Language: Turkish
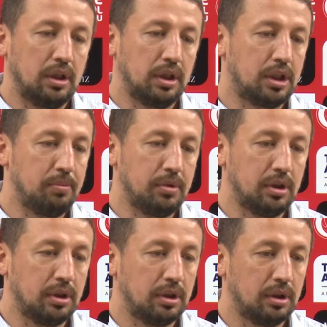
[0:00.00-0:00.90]

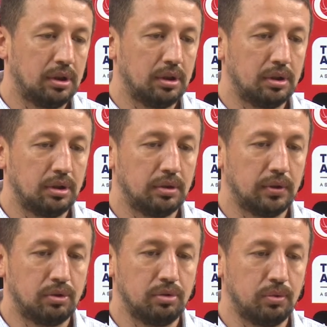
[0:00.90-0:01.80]
Ekibi
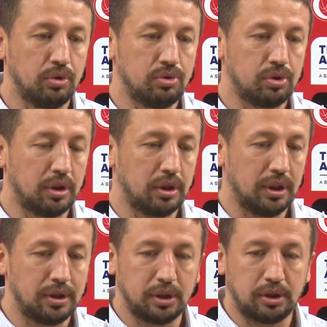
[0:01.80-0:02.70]
ve tüm oyuncuları
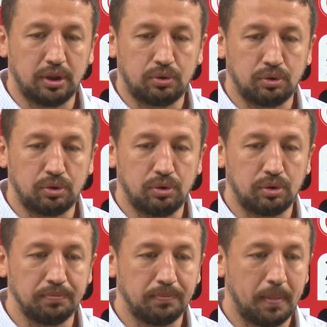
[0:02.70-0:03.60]
gerçekten
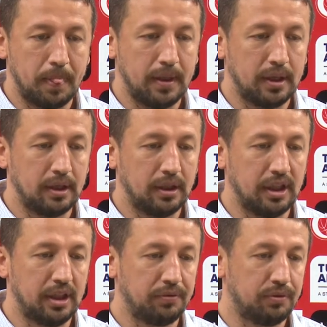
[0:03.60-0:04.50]
kutluyorum. Ee,
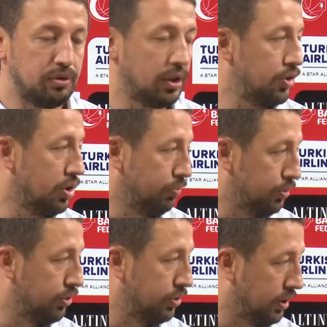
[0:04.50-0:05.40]
hedef Dünya
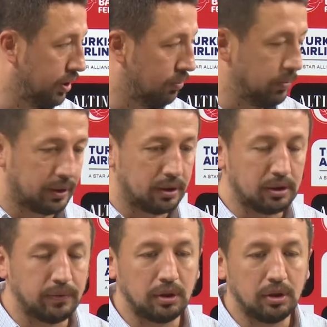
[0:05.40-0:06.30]
Şampiyonası'na
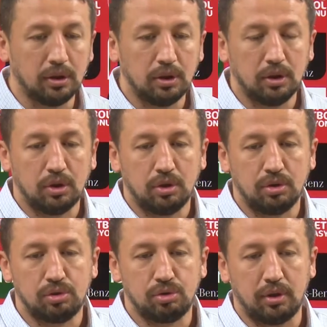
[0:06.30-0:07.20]
gitmekti ve
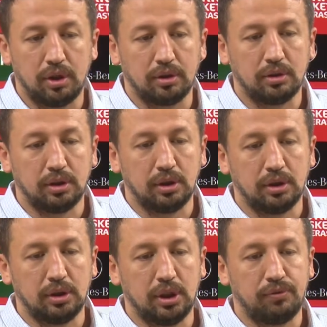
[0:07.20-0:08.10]
şu an e,
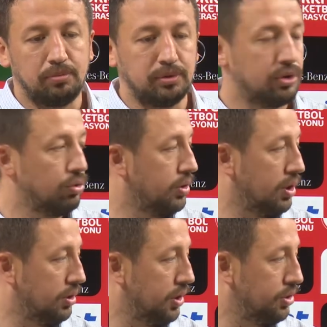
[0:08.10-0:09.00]
hedefimize çok
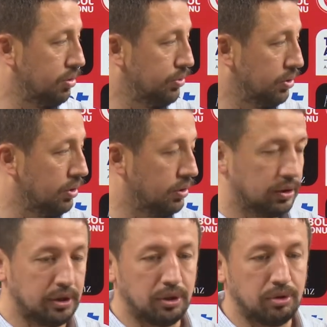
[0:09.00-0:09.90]
yaklaştığımızı
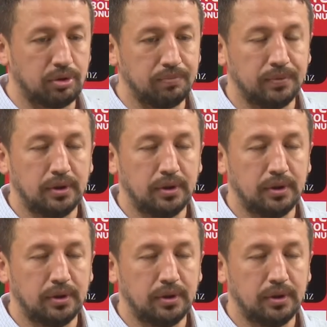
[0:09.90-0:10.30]
inanıyorum.